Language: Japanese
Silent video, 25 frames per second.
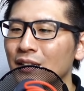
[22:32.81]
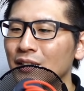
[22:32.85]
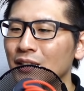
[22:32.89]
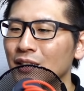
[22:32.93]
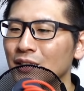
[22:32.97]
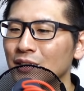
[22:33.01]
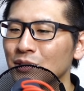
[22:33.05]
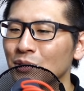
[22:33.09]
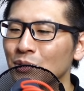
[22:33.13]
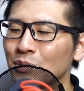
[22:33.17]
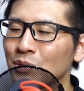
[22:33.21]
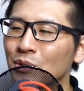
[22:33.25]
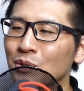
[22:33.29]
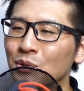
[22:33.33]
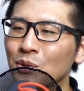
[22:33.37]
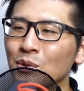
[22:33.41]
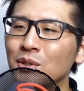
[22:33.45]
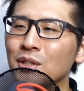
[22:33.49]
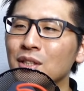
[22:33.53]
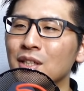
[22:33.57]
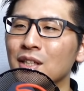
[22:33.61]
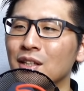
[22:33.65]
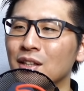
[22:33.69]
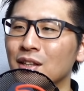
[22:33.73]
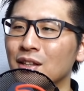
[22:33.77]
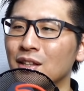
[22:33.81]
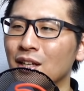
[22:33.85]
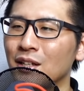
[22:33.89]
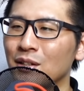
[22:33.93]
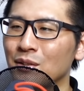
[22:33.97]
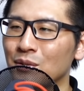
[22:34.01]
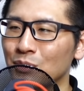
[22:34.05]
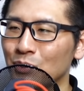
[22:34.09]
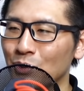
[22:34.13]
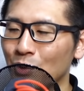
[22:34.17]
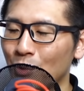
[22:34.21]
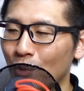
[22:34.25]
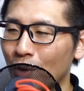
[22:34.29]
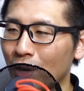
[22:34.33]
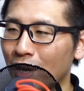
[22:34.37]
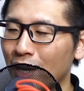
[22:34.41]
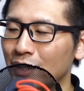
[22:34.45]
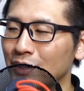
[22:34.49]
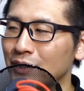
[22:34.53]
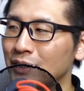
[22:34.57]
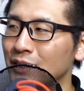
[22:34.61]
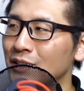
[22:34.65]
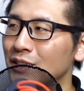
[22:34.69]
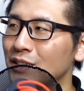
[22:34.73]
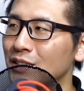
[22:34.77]
でその時っていうの
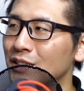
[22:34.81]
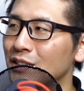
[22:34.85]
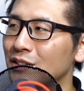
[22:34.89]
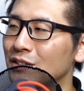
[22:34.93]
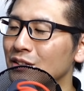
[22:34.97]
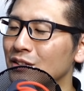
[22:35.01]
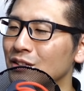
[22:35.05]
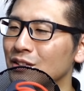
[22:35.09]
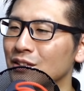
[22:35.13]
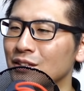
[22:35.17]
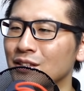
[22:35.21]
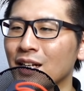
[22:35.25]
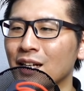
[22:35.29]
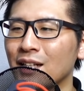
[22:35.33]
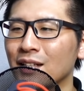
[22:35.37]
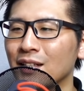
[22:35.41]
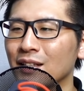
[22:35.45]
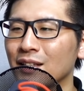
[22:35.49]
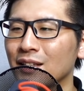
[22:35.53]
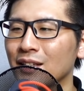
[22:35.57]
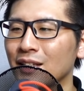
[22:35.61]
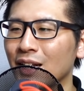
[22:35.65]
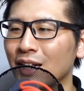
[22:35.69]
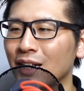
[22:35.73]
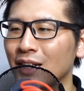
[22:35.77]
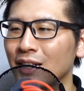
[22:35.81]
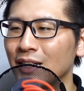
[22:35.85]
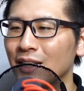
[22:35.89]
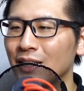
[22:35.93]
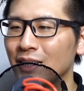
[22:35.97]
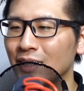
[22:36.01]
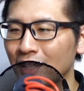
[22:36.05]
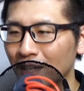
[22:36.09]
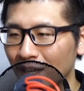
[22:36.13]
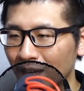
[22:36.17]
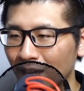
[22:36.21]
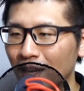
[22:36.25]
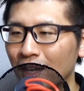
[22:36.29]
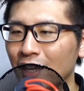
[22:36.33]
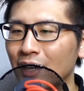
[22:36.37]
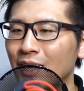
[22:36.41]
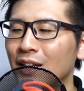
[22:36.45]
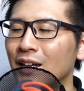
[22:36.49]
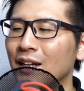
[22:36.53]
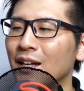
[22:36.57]
は D6 単体で、